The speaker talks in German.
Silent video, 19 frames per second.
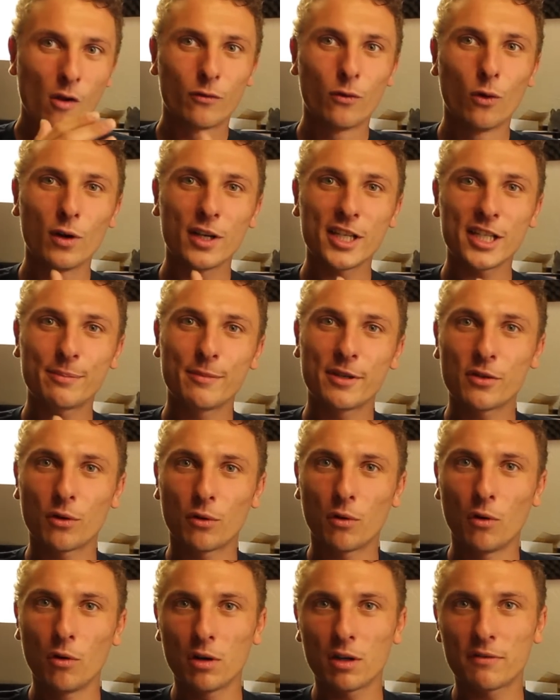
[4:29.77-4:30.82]
wo ich mich
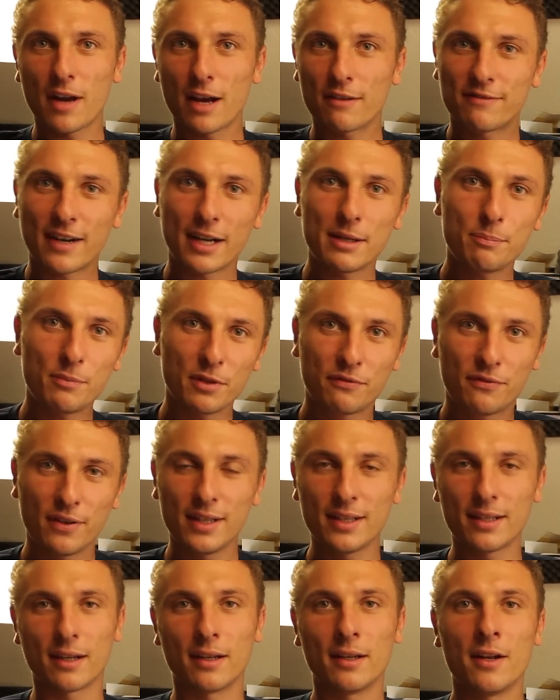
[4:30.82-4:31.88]
ungefähr wann
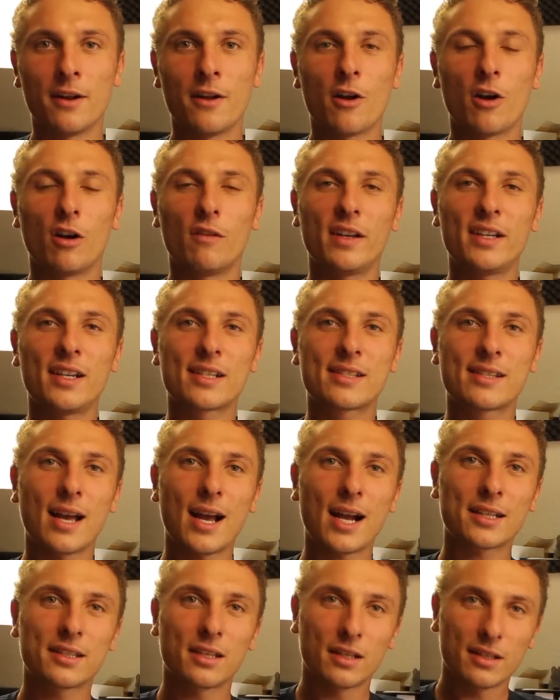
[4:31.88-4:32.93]
befinde. Und wenn ihr
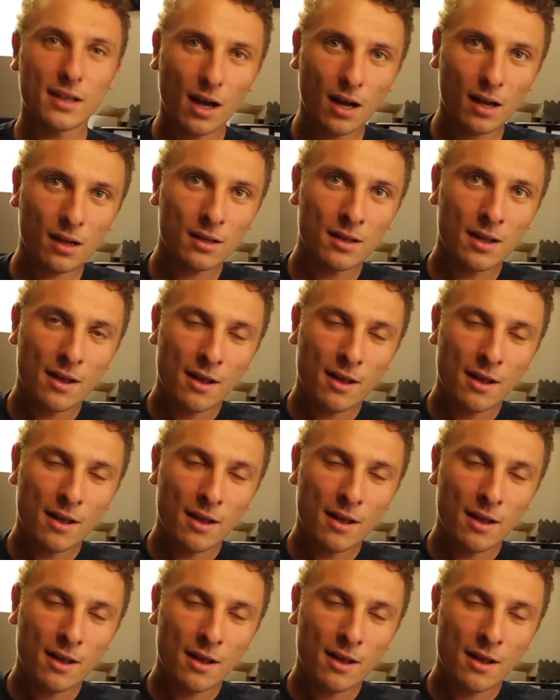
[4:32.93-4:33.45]
sagt, ja,